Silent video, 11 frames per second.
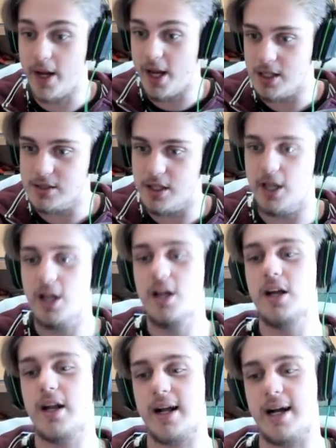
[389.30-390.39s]
Quindi,
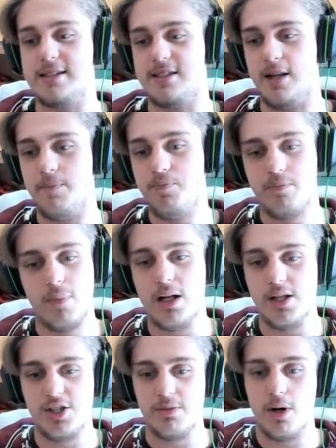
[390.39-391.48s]
ragazzi,
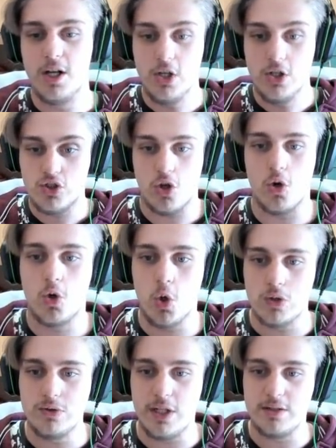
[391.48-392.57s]
bellissimo. Sono
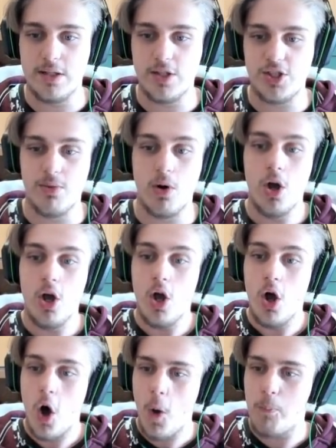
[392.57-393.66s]
contentissimo.
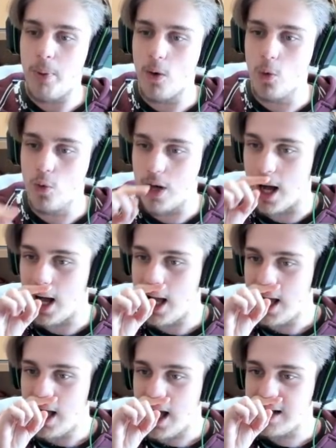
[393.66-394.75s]
Ho paura,
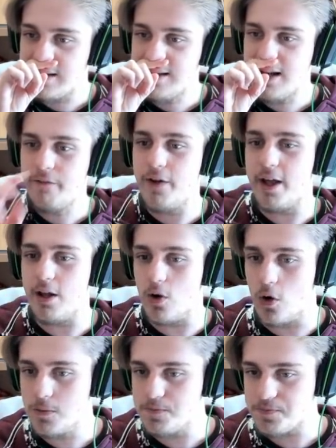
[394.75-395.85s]
a dire il
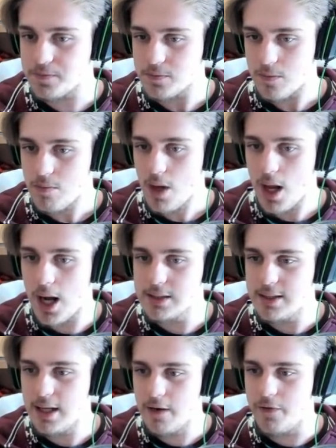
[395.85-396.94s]
vero, a
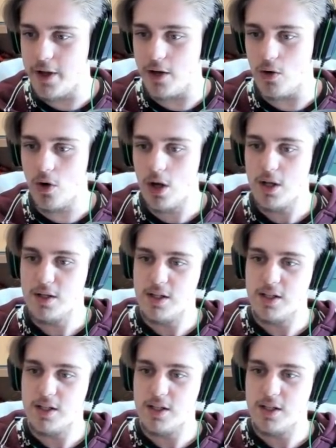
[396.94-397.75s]
dire il vero,